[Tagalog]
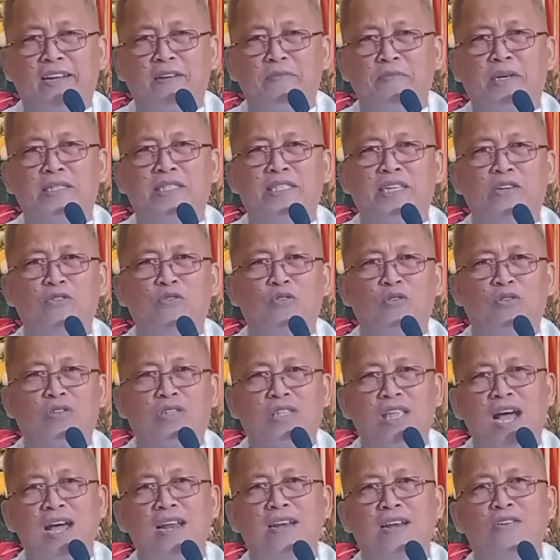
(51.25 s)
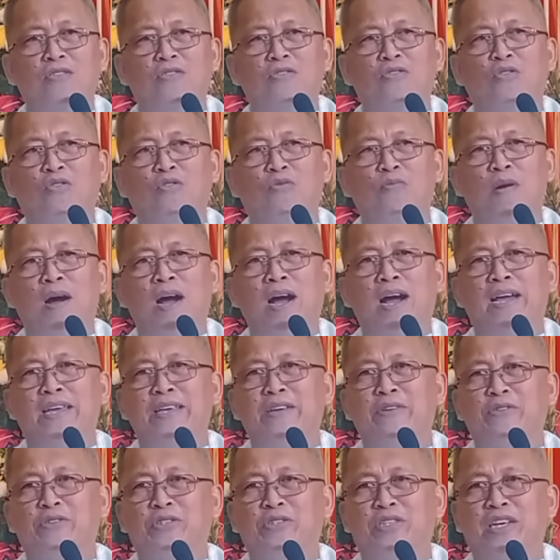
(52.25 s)
nagmasinugtanon og
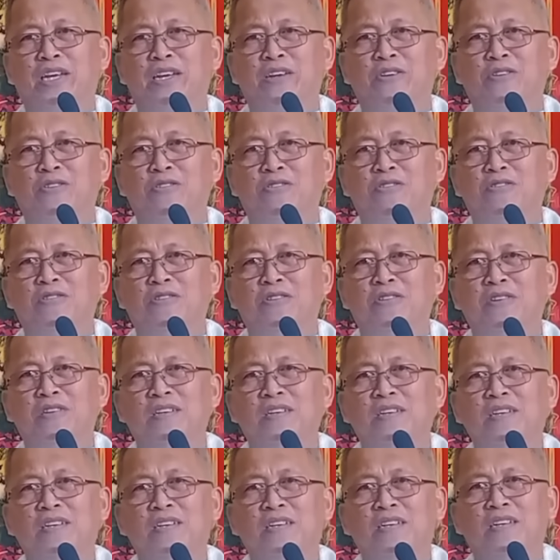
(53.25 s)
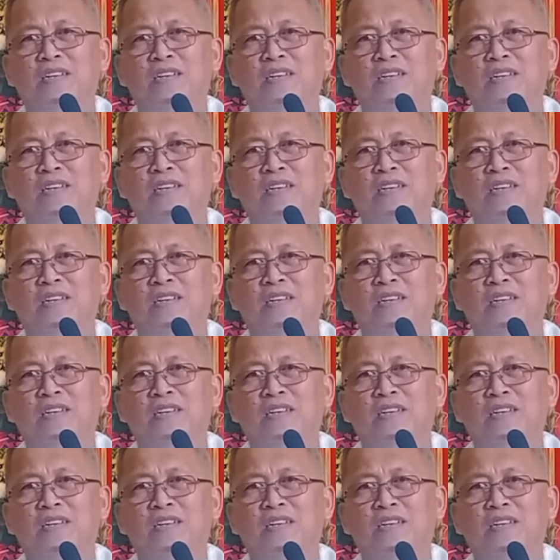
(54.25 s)
maayos Ginoo